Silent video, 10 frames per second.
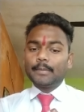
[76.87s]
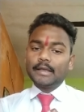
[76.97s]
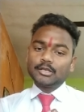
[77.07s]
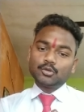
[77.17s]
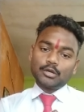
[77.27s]
अपन
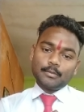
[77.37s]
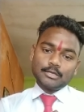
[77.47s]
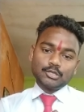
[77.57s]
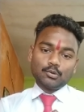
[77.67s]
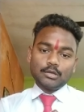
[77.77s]
एक छोटे
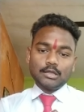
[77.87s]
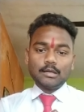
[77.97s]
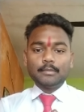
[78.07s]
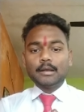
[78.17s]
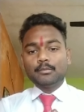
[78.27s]
बच्चों को देते
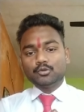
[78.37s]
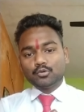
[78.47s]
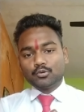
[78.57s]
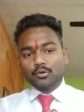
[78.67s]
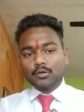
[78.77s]
हैं बड़े
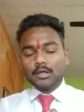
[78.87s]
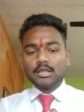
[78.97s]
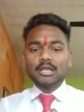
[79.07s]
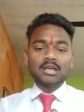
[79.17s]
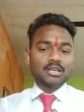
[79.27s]
बुजुर्ग को देते
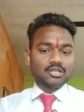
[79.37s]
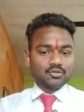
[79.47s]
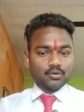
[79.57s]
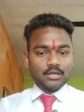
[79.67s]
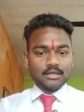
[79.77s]
हैं यंगेस्ट
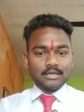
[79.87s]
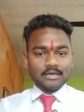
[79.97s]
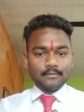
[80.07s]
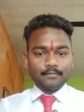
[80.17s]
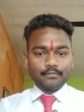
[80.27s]
को देते हैं